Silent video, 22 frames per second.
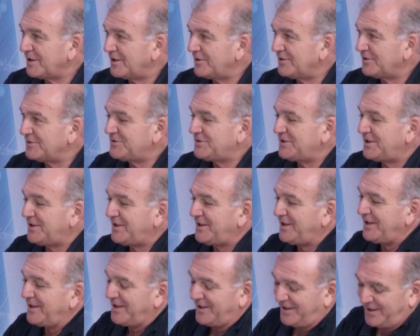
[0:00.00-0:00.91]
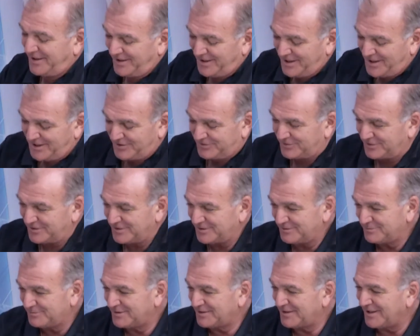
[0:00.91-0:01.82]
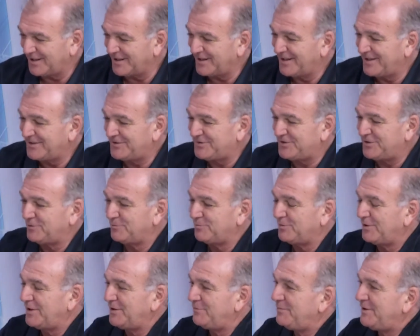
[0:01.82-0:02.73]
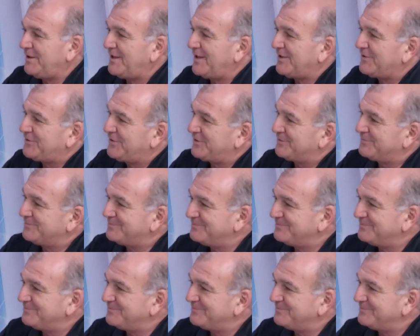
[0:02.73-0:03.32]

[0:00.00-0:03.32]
noches, Nelson. Agradecido por la invitación.